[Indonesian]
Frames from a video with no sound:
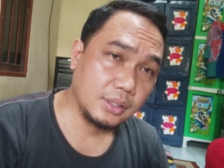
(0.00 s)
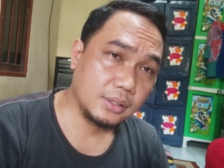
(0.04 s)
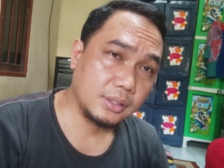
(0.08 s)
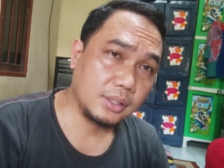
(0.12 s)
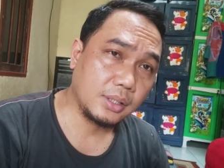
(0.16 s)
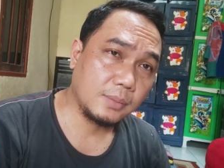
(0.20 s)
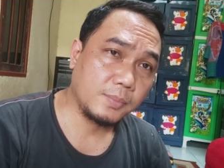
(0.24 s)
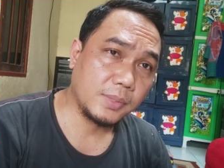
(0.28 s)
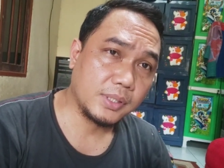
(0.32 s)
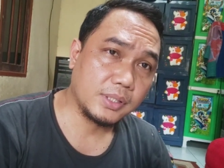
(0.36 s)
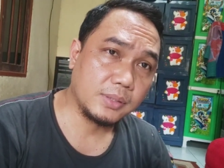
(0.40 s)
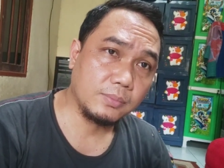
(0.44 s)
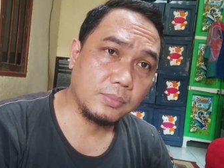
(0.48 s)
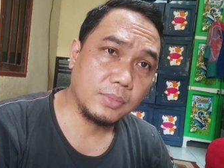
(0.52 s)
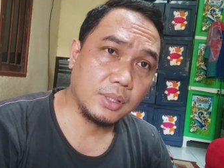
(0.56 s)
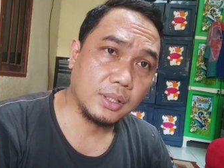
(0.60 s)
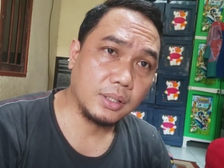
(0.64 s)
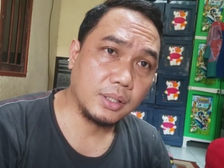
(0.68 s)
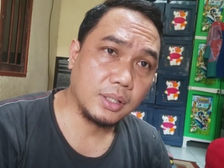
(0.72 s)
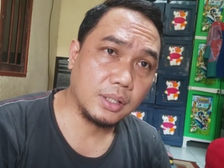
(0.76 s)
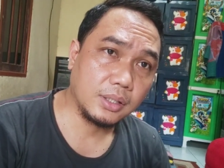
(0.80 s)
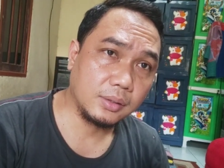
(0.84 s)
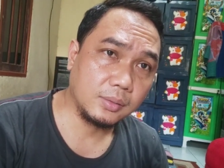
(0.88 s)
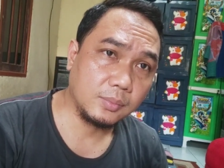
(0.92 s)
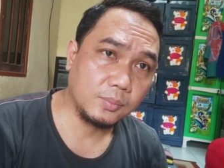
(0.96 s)
saya
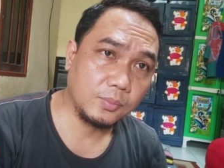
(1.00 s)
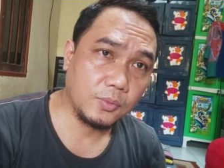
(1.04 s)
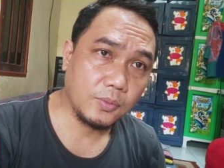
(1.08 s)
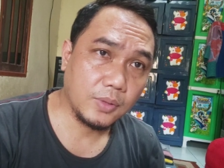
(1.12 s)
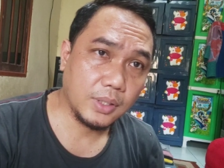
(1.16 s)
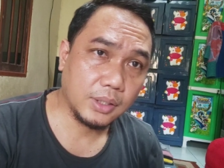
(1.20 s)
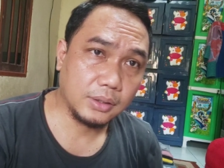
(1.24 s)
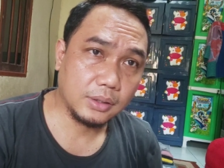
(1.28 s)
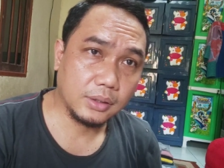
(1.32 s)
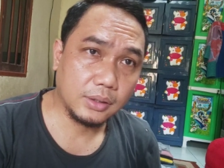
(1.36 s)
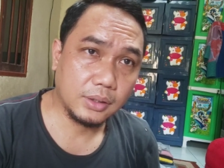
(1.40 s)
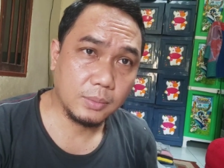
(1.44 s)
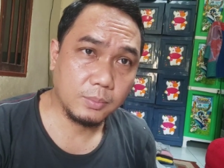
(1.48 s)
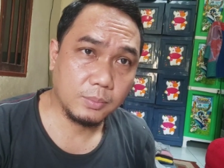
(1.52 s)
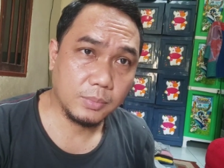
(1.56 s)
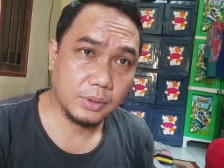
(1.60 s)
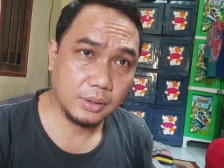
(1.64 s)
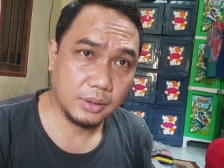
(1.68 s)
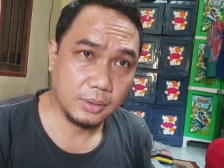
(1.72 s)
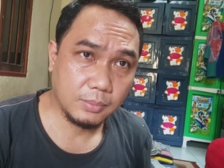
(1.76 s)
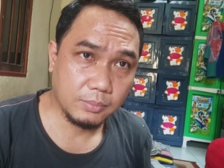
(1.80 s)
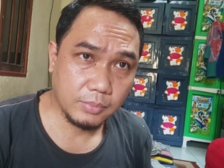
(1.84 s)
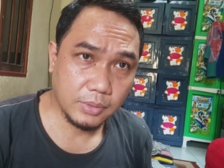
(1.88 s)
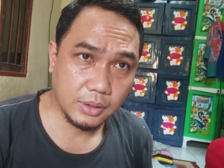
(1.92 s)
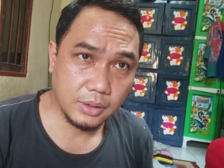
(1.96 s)
persembahkan buat
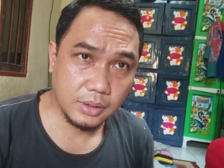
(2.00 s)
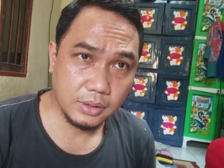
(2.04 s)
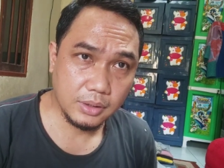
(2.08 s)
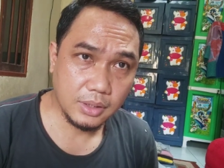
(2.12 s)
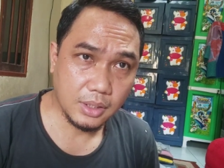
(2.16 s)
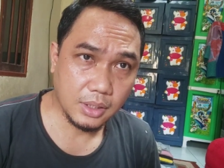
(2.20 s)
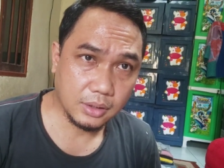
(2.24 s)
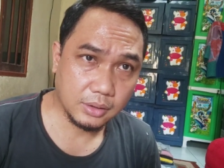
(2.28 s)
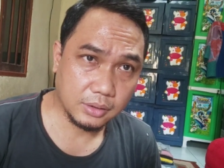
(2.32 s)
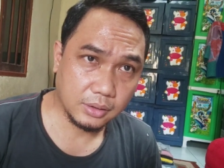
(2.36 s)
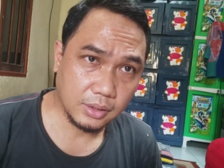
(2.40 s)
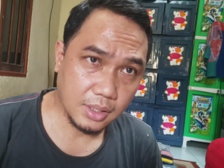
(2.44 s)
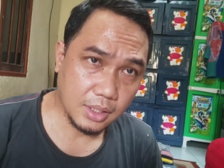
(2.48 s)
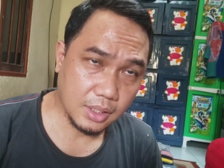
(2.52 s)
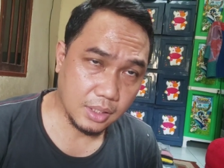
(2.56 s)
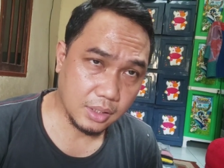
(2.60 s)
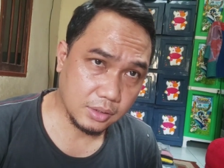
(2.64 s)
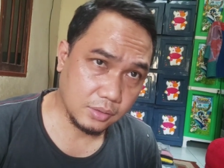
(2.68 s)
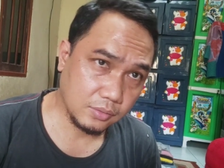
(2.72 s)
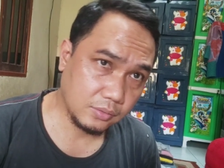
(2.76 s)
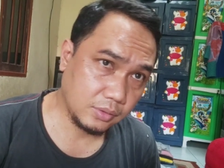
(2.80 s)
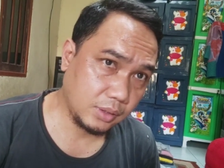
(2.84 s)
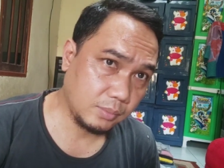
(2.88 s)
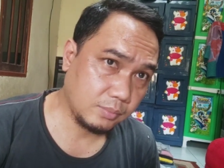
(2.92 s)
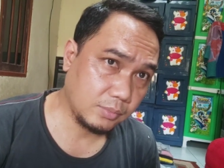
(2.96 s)
teman-teman yang telah
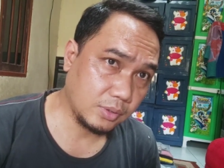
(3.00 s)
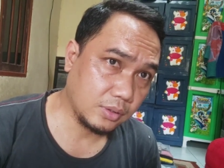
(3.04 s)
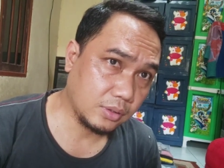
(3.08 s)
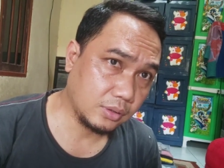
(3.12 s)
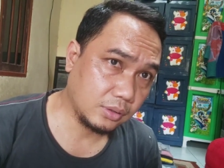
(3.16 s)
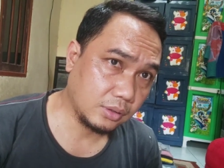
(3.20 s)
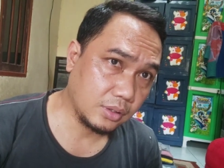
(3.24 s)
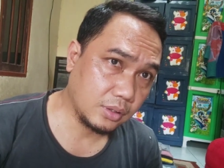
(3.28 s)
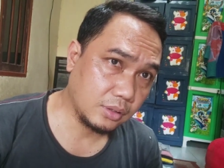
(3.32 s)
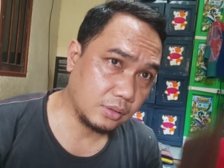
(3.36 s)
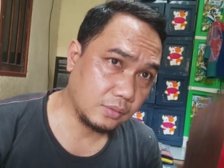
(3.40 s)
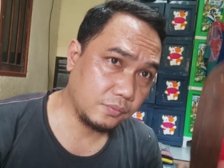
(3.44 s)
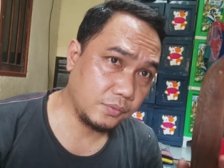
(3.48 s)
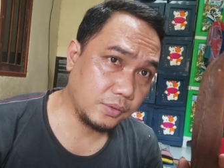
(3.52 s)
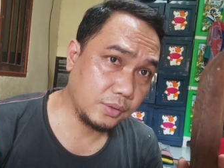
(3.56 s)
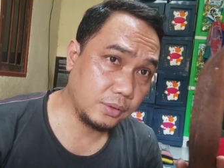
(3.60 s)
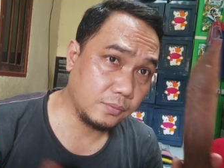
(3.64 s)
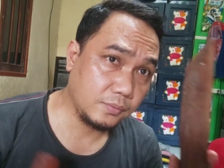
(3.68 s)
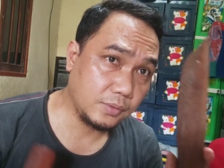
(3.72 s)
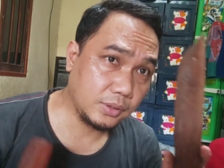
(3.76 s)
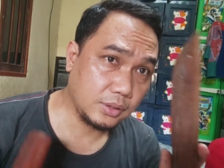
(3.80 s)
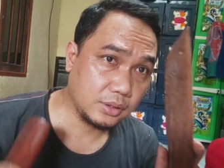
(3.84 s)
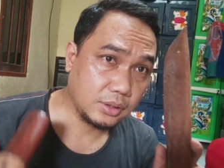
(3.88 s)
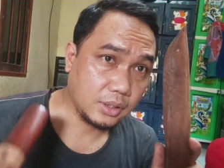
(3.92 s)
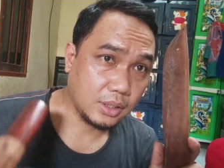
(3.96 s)
sudi menonton
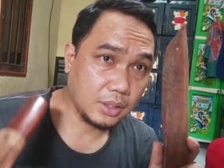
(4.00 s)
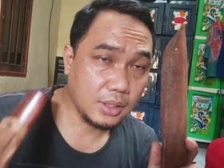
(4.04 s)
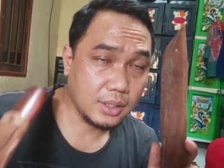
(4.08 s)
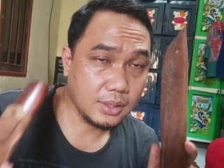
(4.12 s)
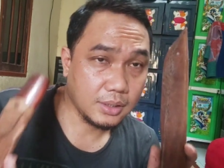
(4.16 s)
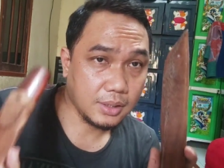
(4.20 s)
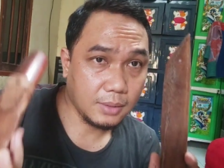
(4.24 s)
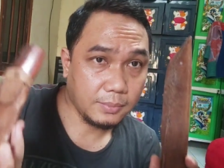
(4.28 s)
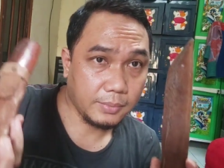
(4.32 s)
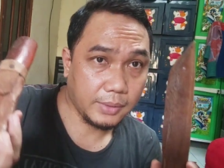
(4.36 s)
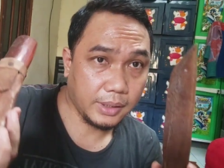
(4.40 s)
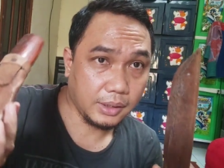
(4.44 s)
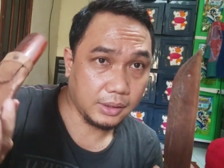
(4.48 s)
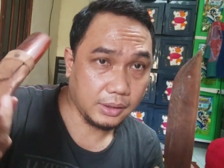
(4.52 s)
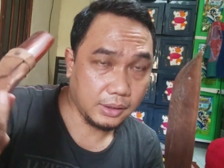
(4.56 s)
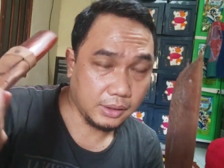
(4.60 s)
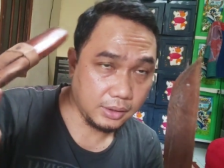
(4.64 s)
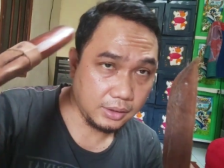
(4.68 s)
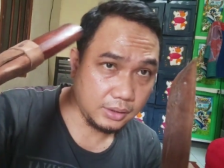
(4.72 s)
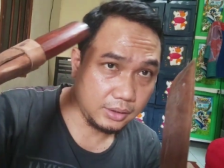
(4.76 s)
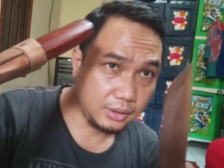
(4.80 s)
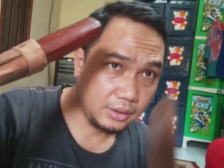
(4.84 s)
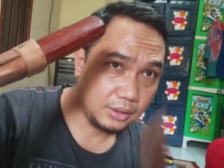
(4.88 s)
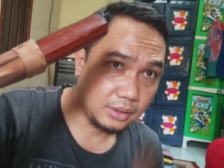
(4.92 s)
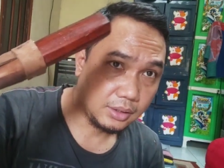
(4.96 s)
video-video saya selama
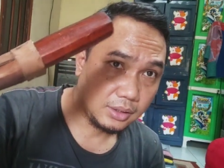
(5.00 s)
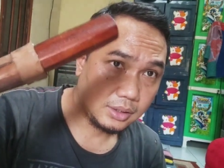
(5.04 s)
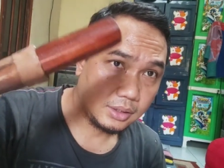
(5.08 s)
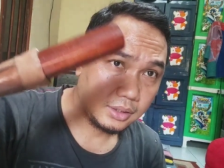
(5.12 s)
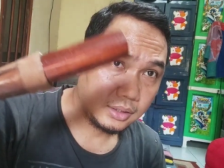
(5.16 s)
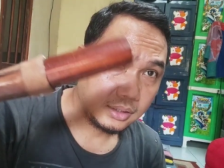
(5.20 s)
ini